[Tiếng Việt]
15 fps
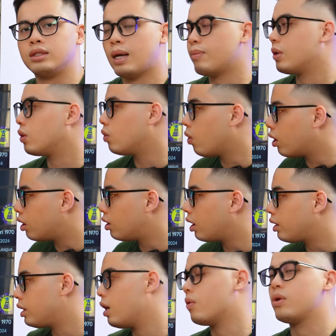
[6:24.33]
xem được luôn
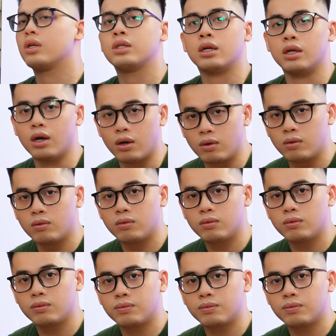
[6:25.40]
rất nhiều những trận đấu